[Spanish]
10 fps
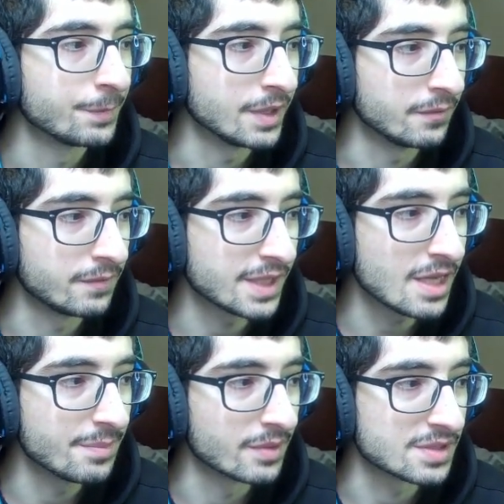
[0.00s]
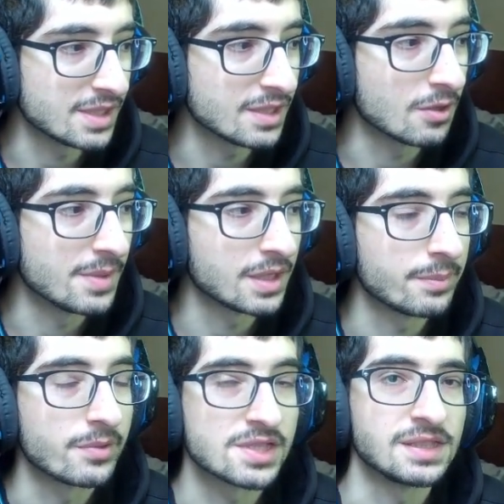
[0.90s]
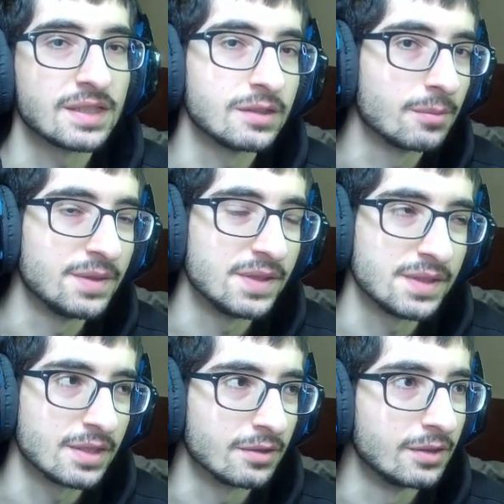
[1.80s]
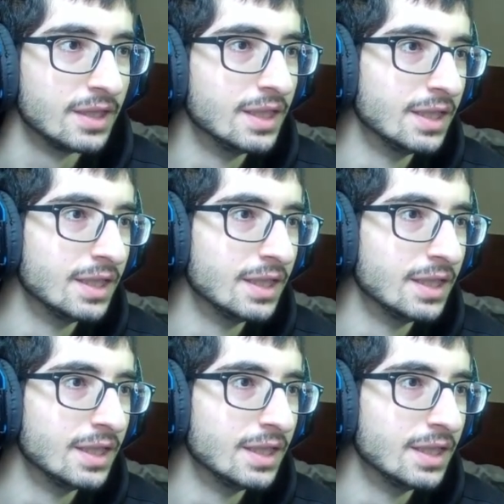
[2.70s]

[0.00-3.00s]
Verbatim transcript: Y Freya de por sí comienza por 725.